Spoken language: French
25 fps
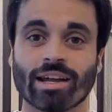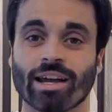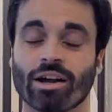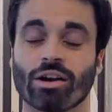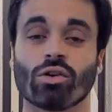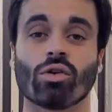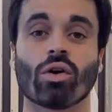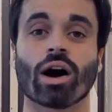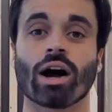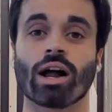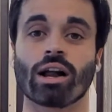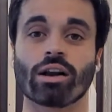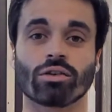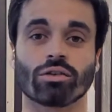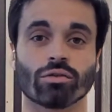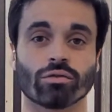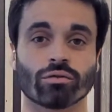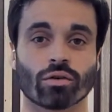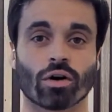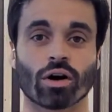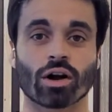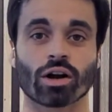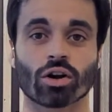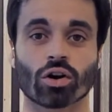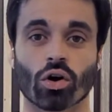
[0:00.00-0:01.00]
à l'oral
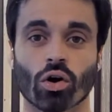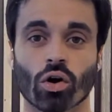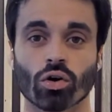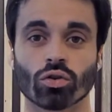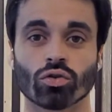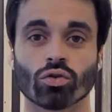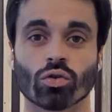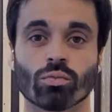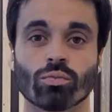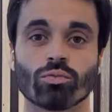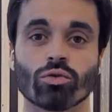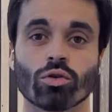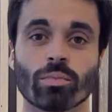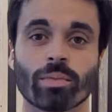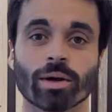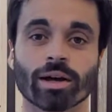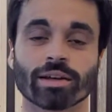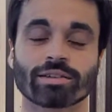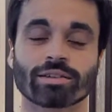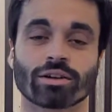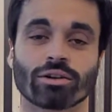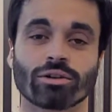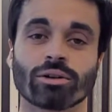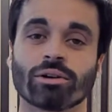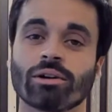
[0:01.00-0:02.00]
devant un grand nombre de
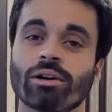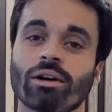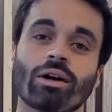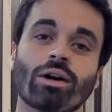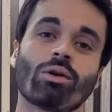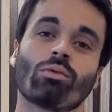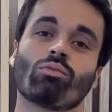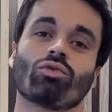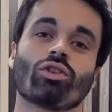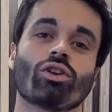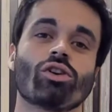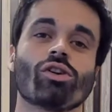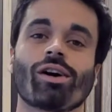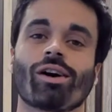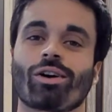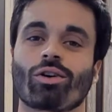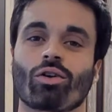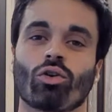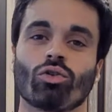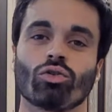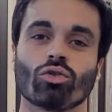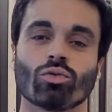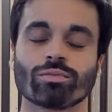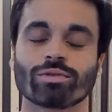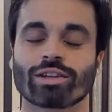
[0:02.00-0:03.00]
personnes, d'ailleurs un
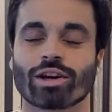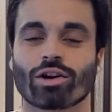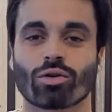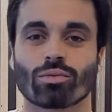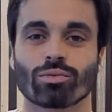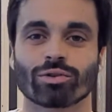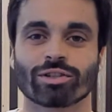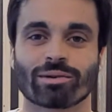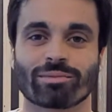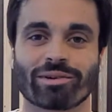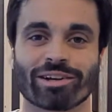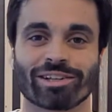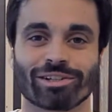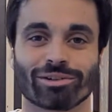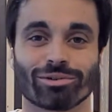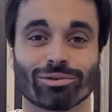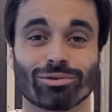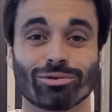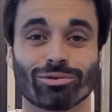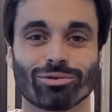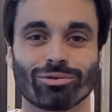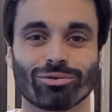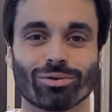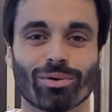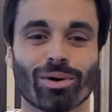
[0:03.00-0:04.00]
grand nombre ça commence à partir de
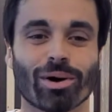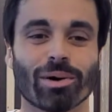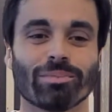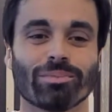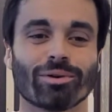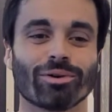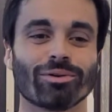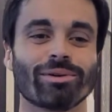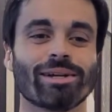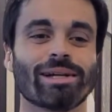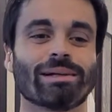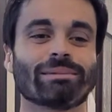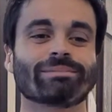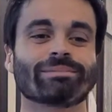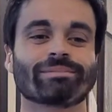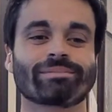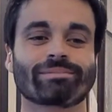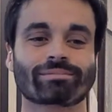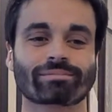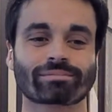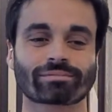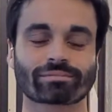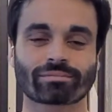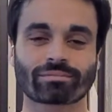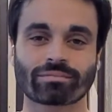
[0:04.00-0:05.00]
2 ou trois pour lui,
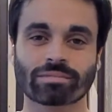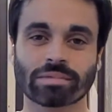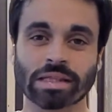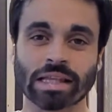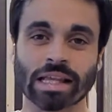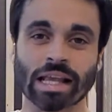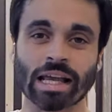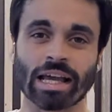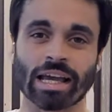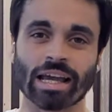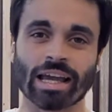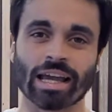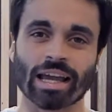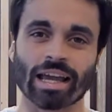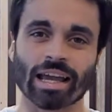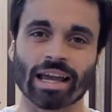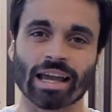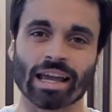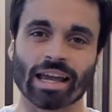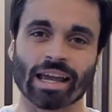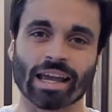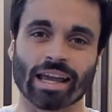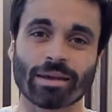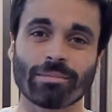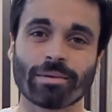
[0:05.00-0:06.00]

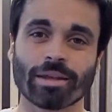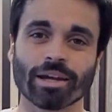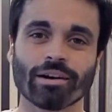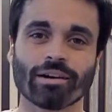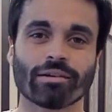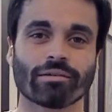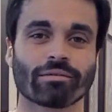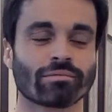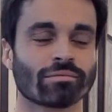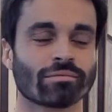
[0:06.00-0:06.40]
eh bien